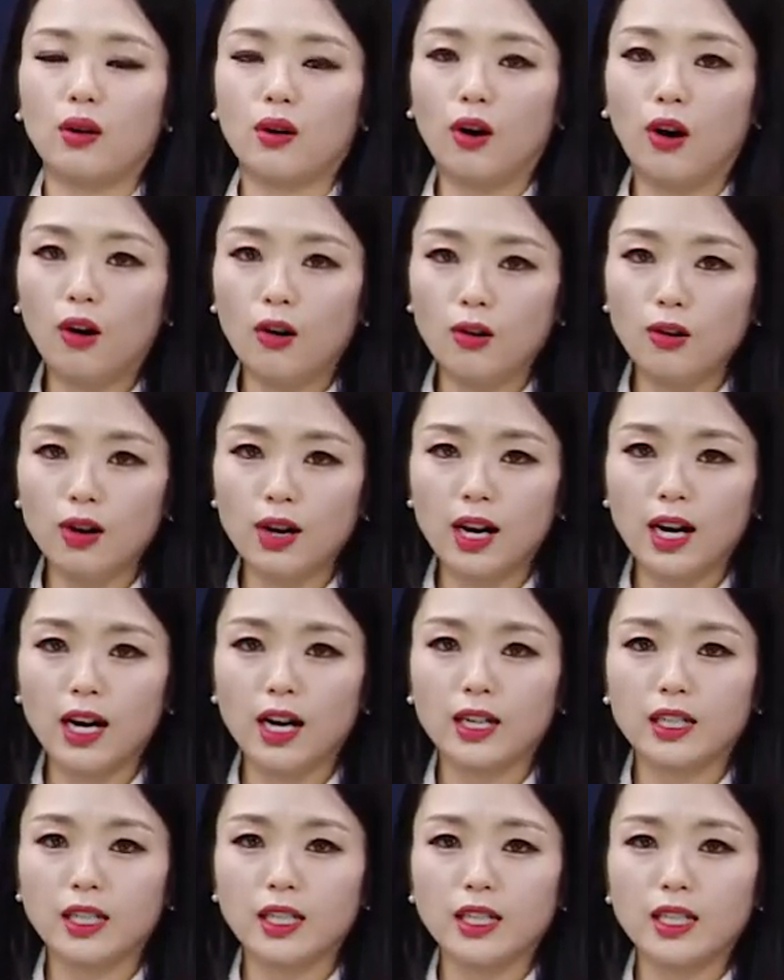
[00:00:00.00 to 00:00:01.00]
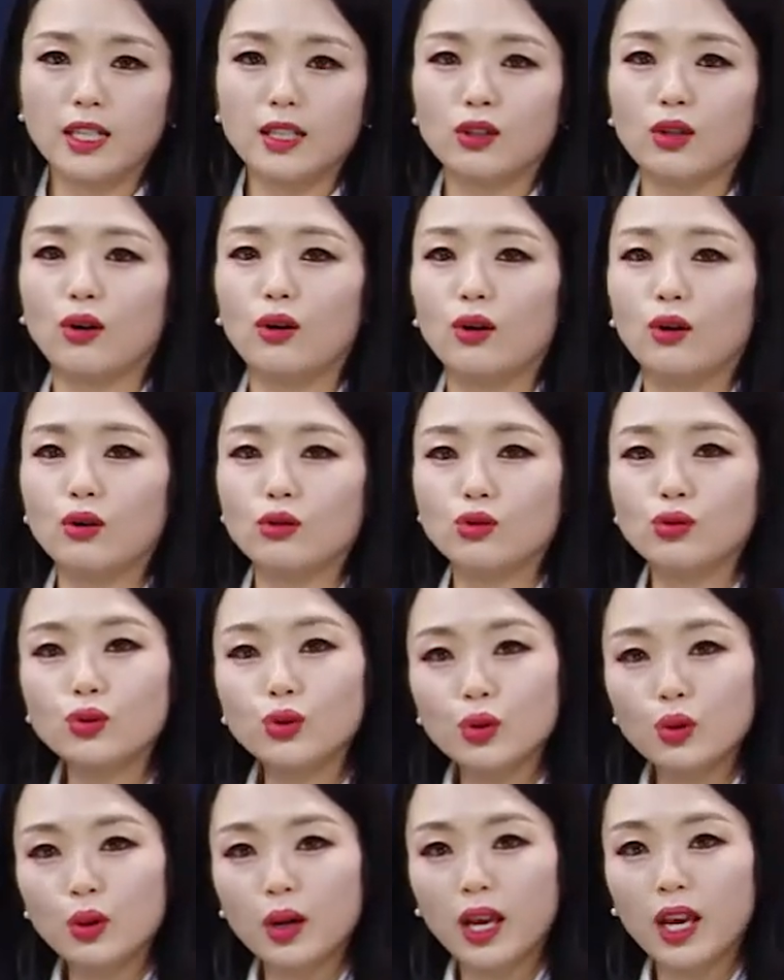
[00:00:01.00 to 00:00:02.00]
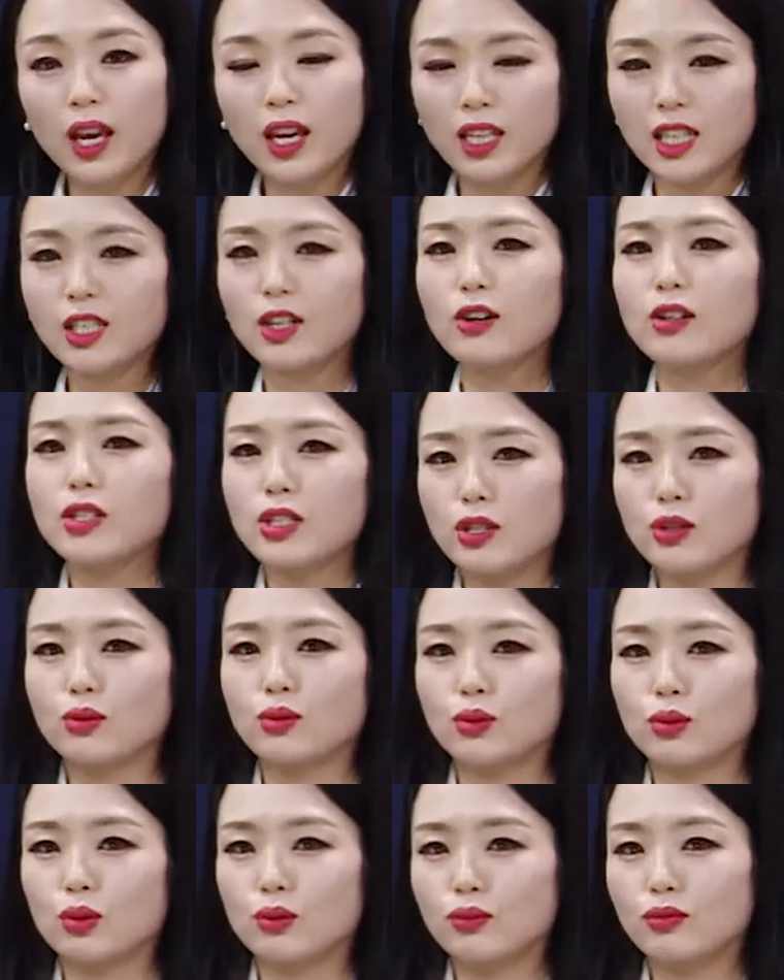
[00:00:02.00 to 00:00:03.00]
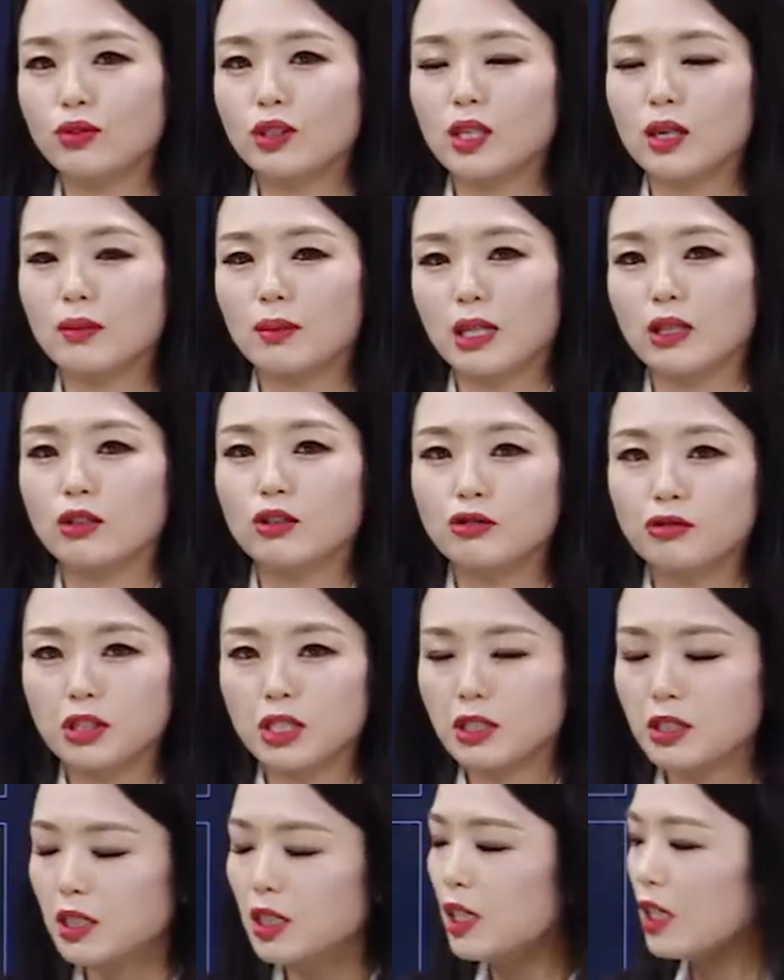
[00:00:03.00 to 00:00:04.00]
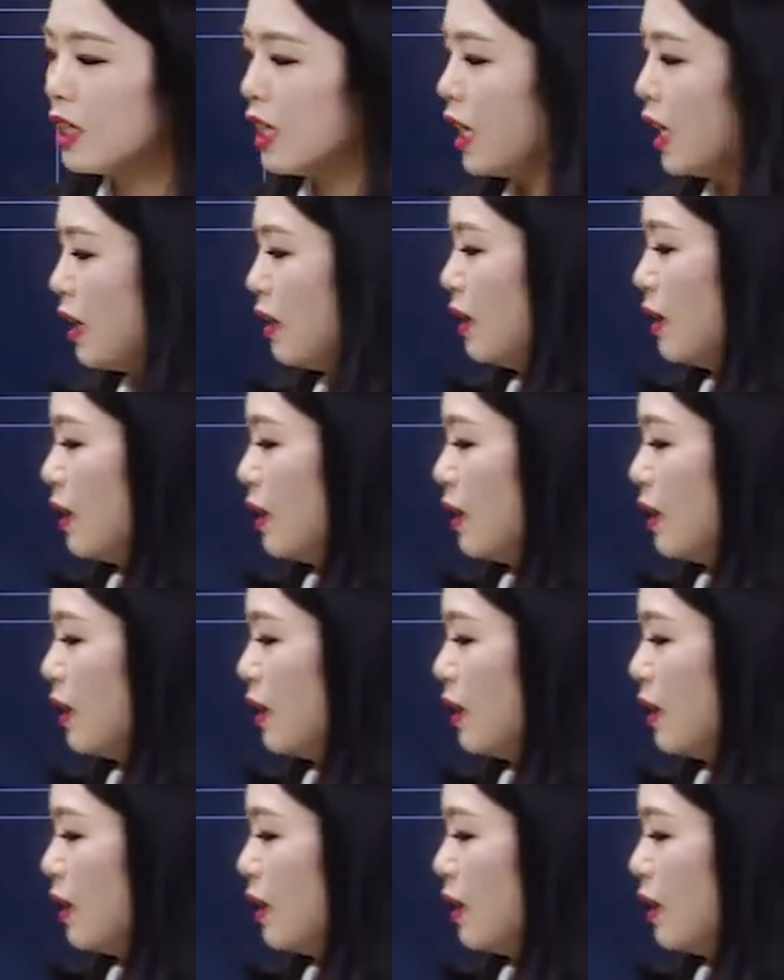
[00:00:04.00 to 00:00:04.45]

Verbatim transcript: 건강이 더 중요해 이런 식으로 문장 만들 수 있으니까